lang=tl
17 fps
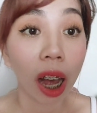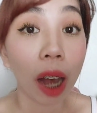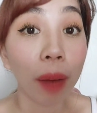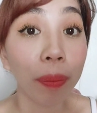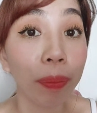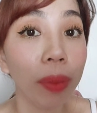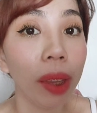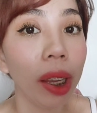
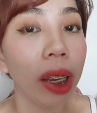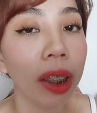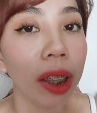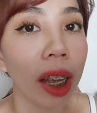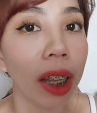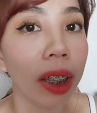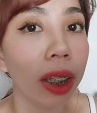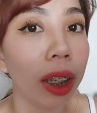update
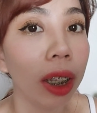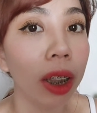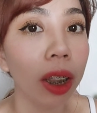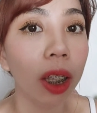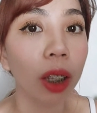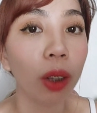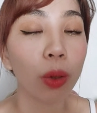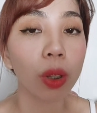
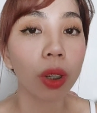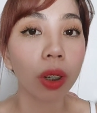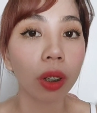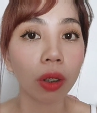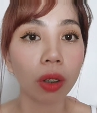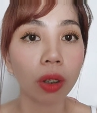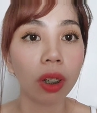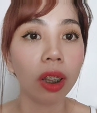natin dito sa
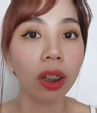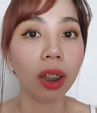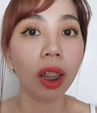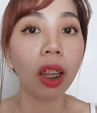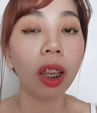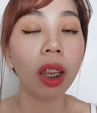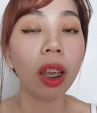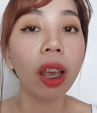
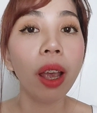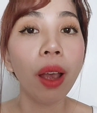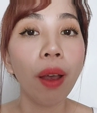currently